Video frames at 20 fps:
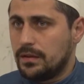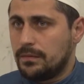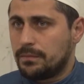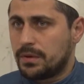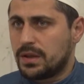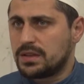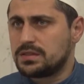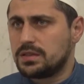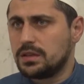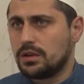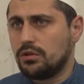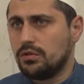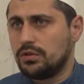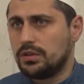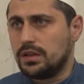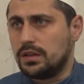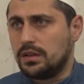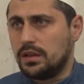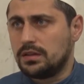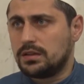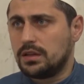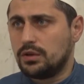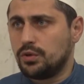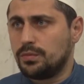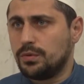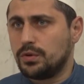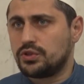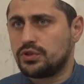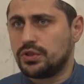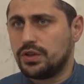простых людей. Это
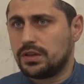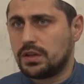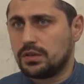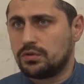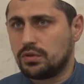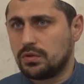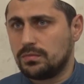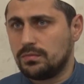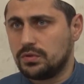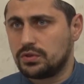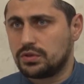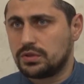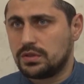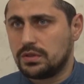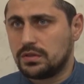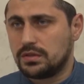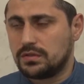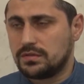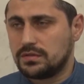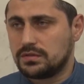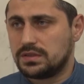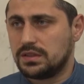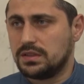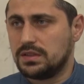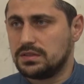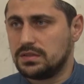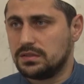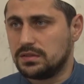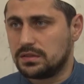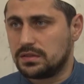любой человек, который может
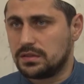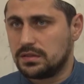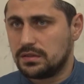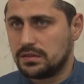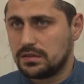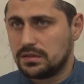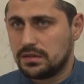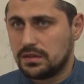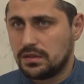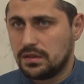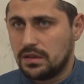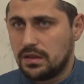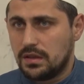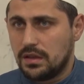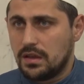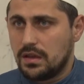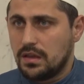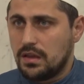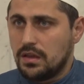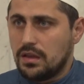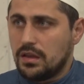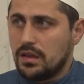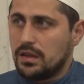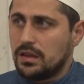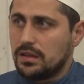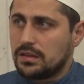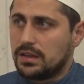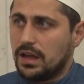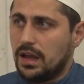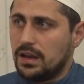силе сделать.
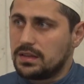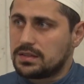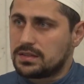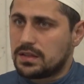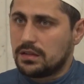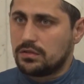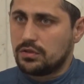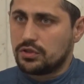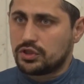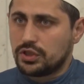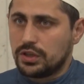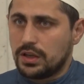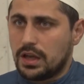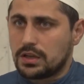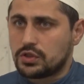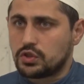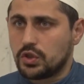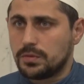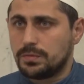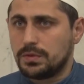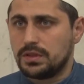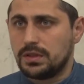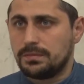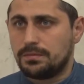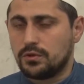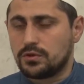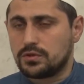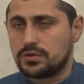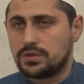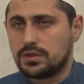Далее следующий особенный
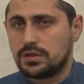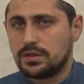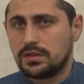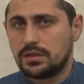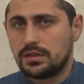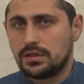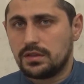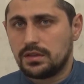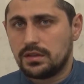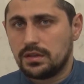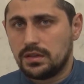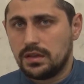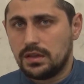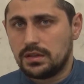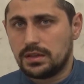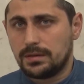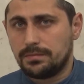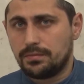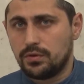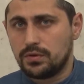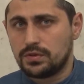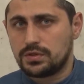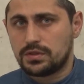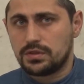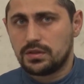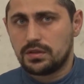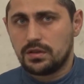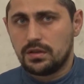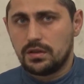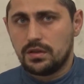пост. Это пост
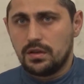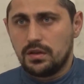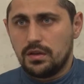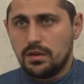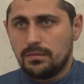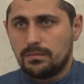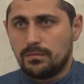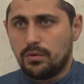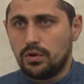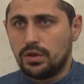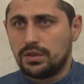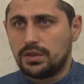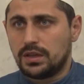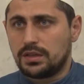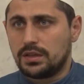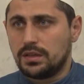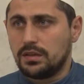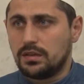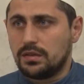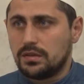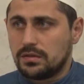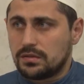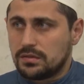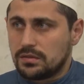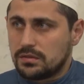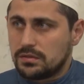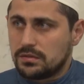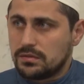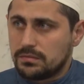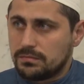более таких
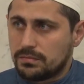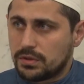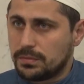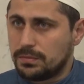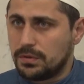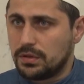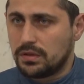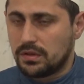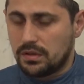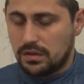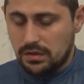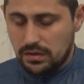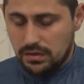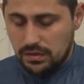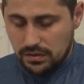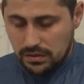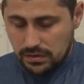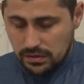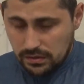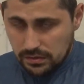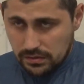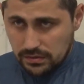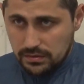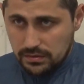прибли... Э,